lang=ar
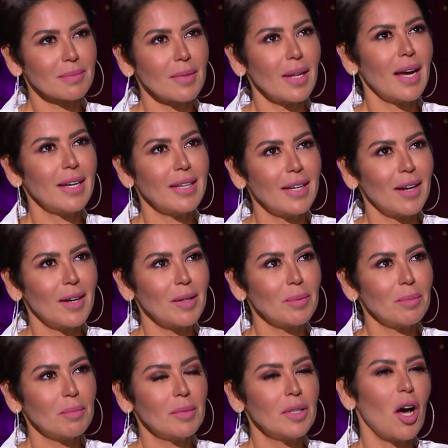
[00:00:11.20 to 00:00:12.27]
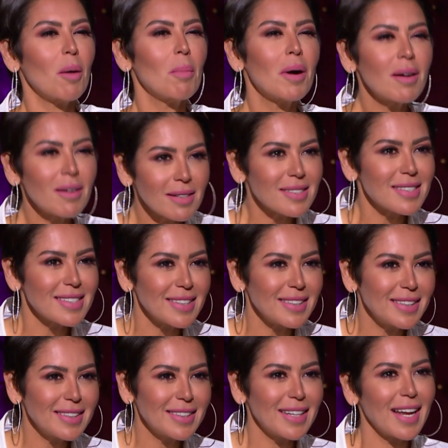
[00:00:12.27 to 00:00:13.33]
حقيقه من امر
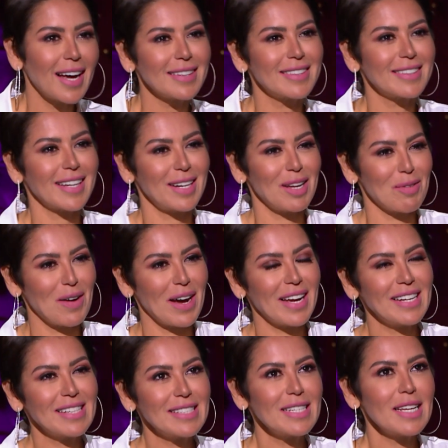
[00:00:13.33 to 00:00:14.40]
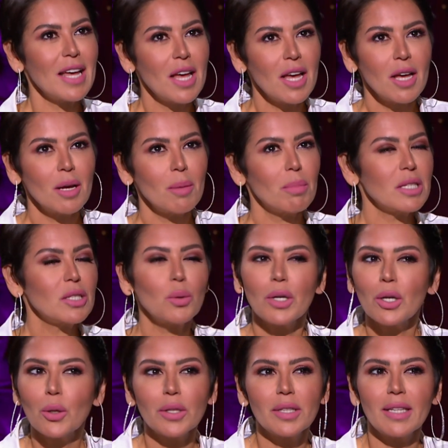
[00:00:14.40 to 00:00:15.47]
السنين اللي عدت عليها في حياتي بس وي
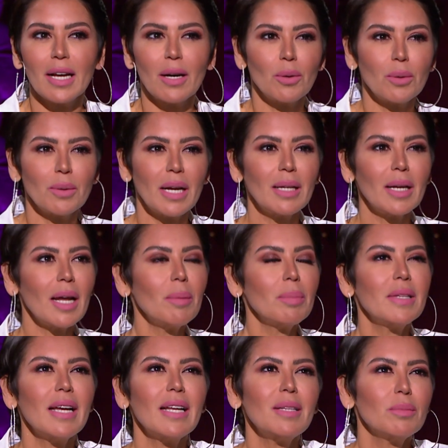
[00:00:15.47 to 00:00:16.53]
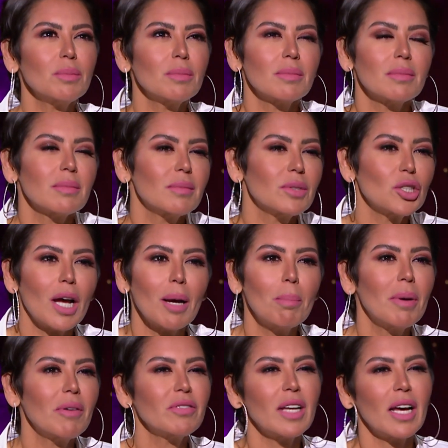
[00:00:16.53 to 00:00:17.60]
جود ناو يعني انا بتهيألي مش
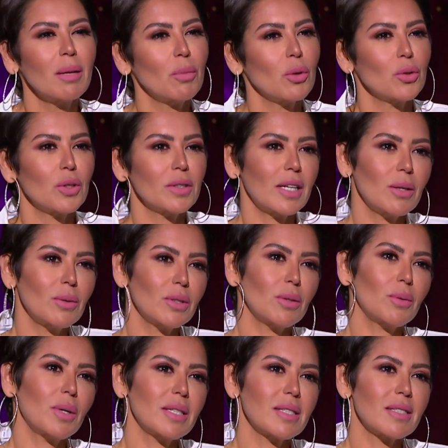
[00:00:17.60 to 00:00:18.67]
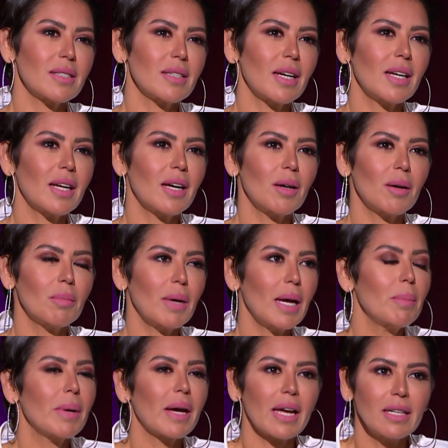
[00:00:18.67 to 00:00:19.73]
حابه افتح الموضوع ده قوي دلوقتي انا
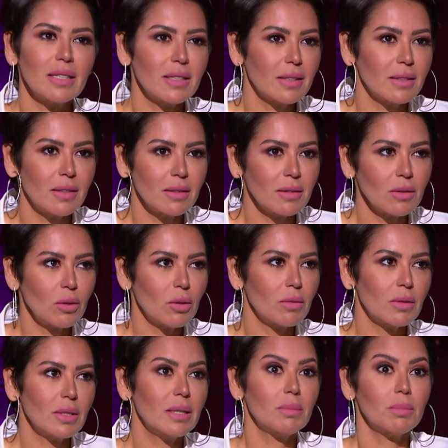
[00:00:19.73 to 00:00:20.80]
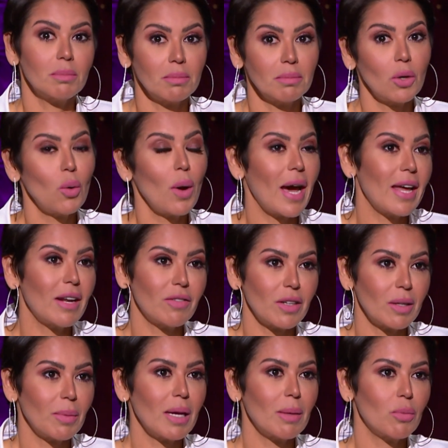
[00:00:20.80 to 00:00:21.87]
بحب خالد جدا هو عارف
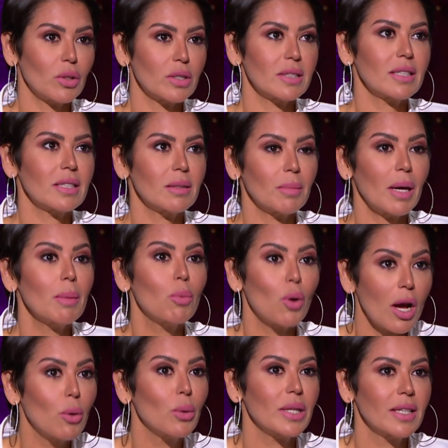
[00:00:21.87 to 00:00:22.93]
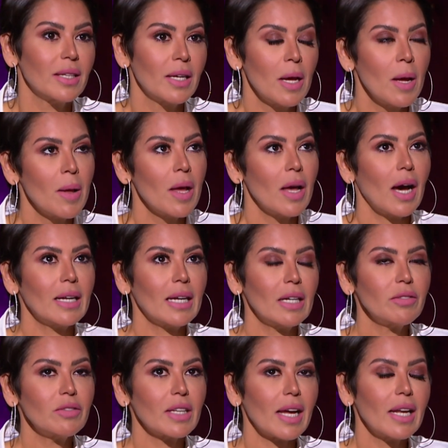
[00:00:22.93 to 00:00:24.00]
انا بحبه قد ايه بحبه قوي انا
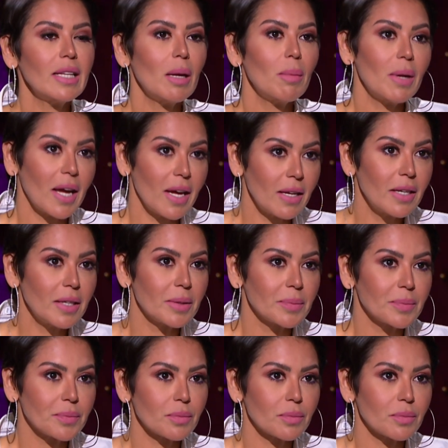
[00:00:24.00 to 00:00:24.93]
عرفت خالد قبل خيريه